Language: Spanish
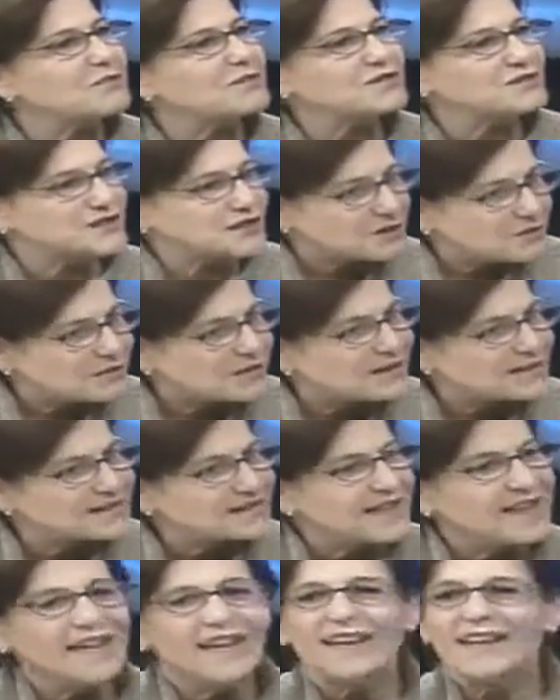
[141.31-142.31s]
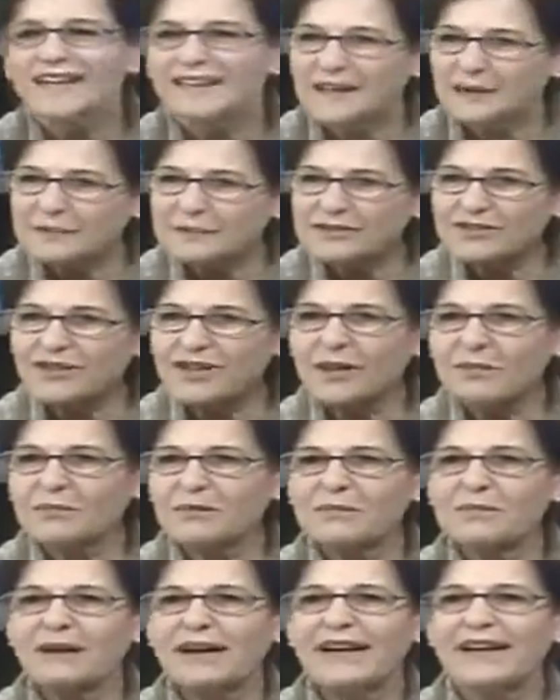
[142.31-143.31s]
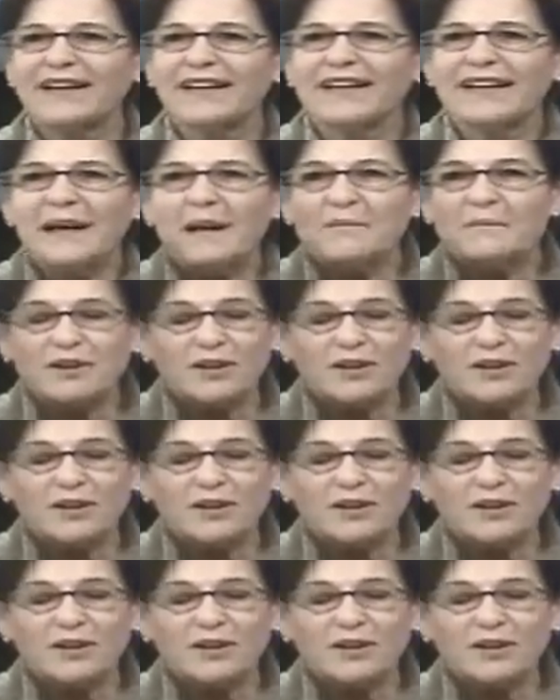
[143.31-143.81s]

imposibles y las personas pueden bajar.